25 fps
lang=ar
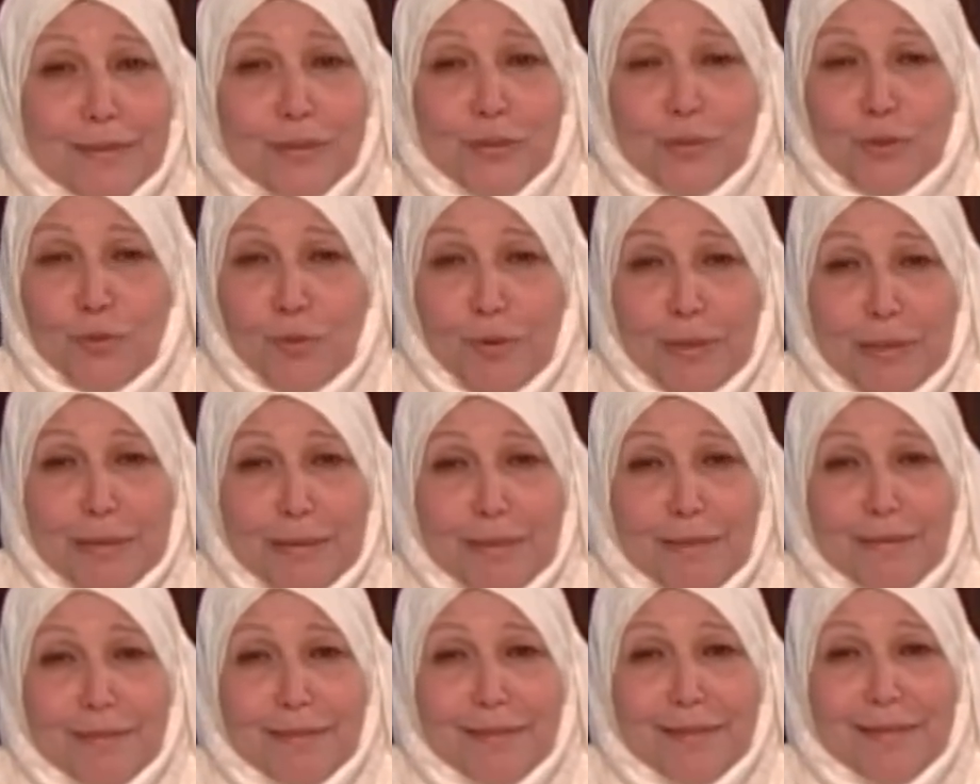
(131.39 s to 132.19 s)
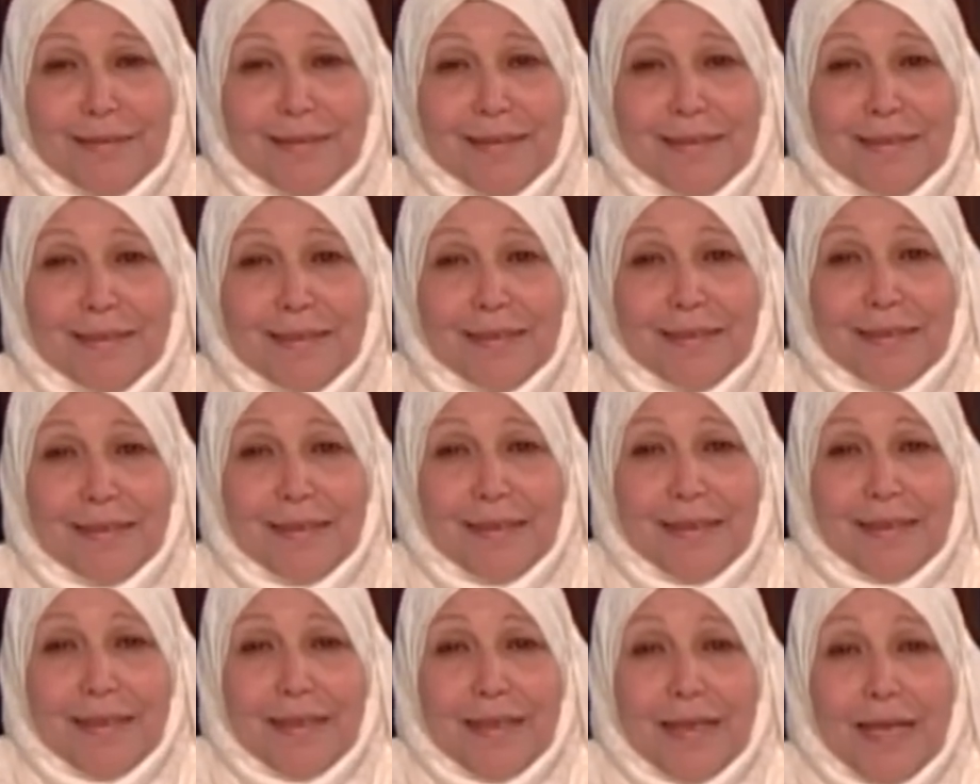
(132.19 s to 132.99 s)
الصغير
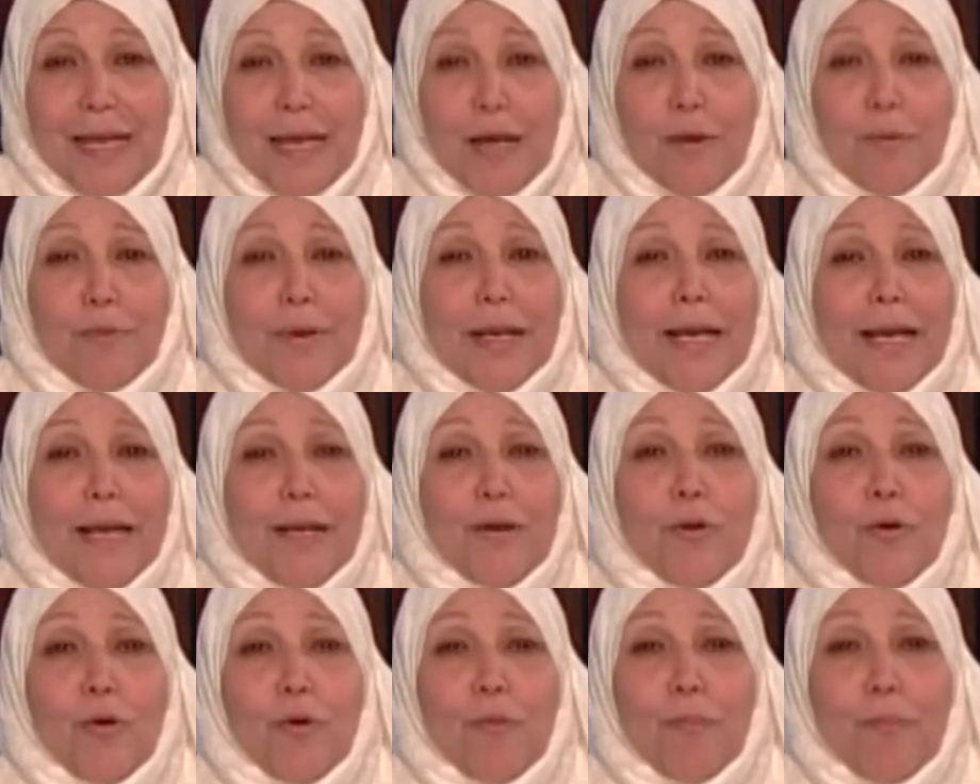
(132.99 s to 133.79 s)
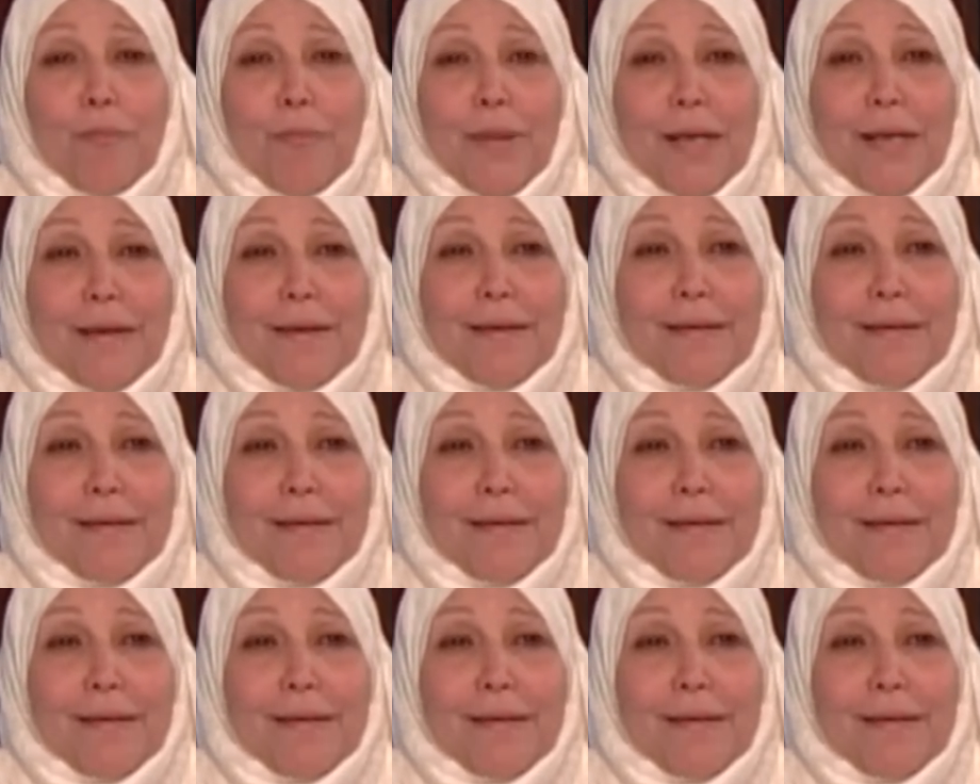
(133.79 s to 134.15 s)
أوجاع الأمة